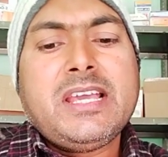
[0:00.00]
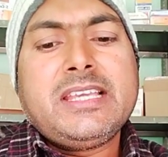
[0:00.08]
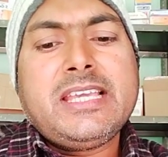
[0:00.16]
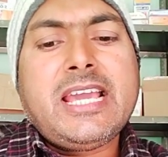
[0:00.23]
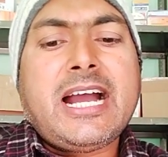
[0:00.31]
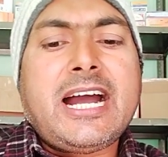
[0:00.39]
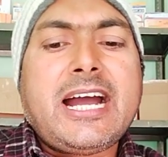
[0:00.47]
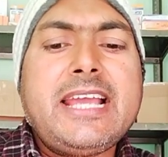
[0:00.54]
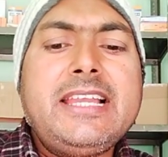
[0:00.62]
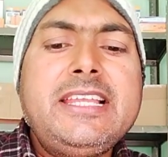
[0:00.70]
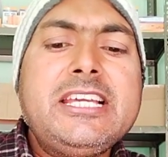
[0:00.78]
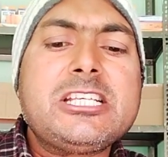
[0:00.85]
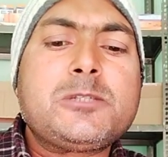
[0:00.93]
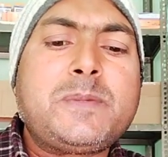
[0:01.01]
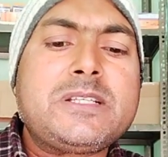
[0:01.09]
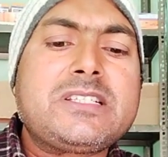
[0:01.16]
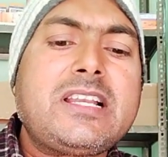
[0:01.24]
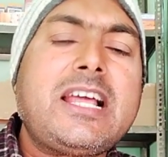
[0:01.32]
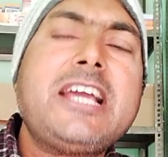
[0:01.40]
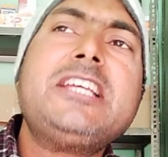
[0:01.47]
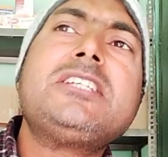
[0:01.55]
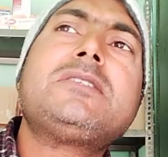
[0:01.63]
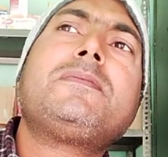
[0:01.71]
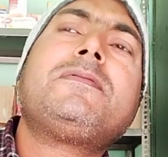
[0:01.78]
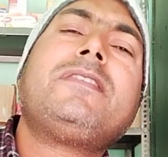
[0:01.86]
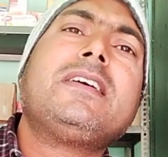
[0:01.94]
यह हाईली स्पेशलाइज्ड
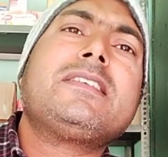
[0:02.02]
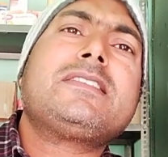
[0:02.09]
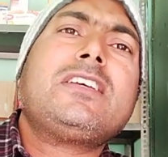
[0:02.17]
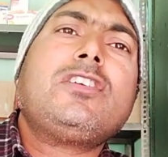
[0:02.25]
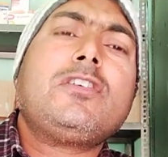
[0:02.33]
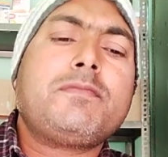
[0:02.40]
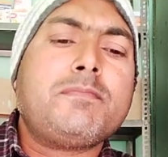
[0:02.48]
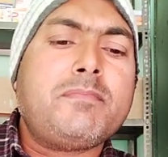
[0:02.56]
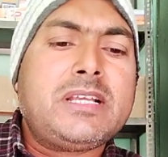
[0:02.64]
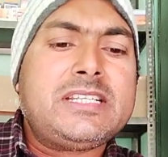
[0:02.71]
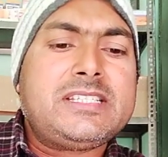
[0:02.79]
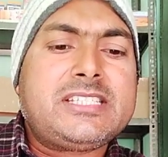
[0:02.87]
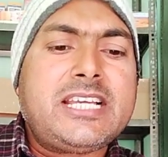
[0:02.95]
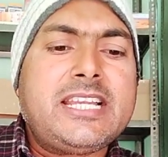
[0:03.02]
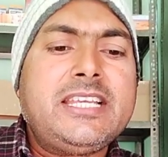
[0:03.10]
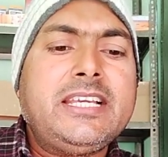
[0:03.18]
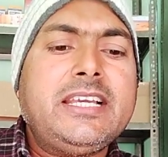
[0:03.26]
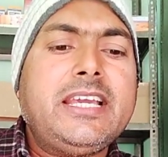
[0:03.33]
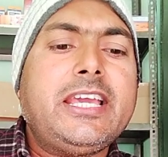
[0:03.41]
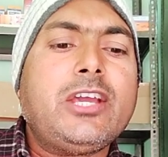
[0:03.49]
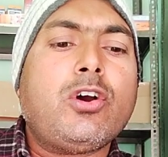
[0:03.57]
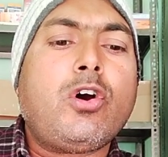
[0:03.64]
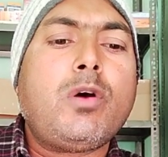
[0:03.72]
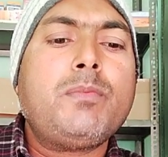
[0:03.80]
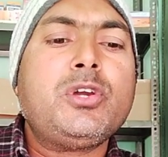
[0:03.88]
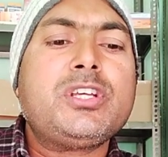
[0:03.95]
फंक्शन ऑफ मेंटेनिंग ए
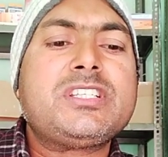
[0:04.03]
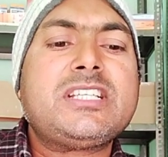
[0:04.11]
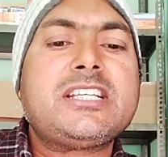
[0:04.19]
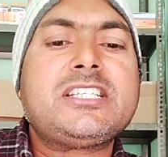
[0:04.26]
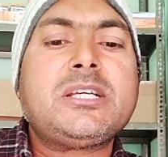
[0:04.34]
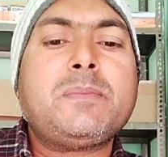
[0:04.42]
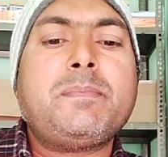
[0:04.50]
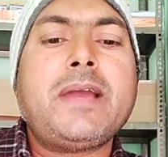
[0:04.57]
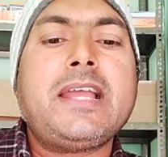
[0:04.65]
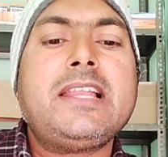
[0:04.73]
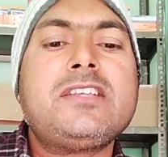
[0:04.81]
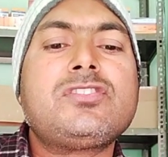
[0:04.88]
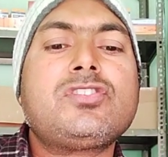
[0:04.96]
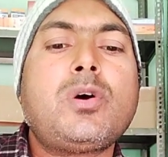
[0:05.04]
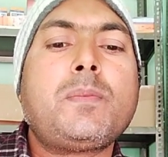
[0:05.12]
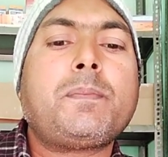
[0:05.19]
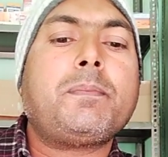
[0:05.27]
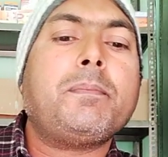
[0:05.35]
होम्योस्टेटिक बैलेंस ऑफ